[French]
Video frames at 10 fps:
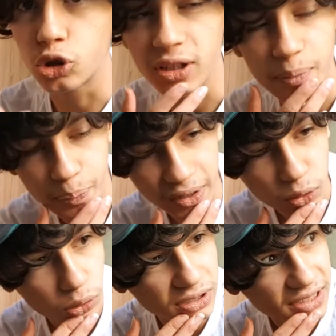connais pas
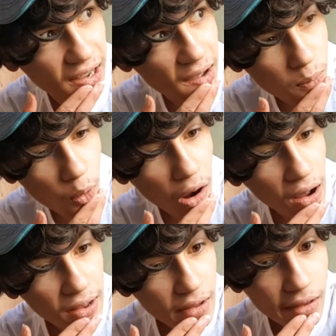trop ça,
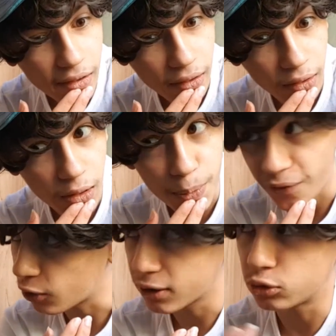moi. Euh, bah,
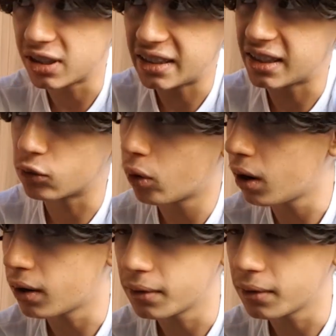faudra que tu utilises tes doigts.